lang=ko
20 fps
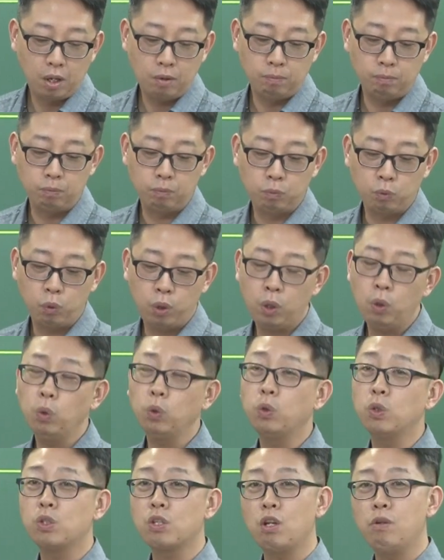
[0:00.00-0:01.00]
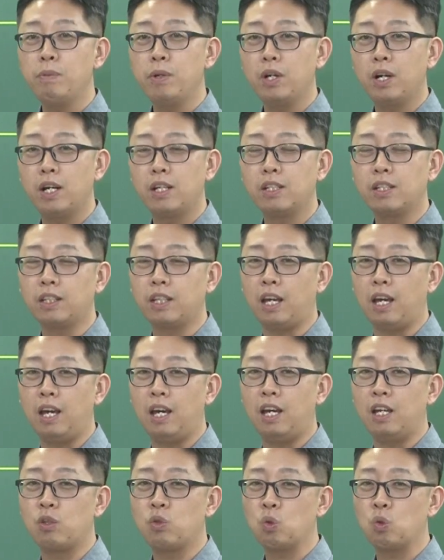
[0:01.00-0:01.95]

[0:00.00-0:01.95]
음, 회로도 설명하는 게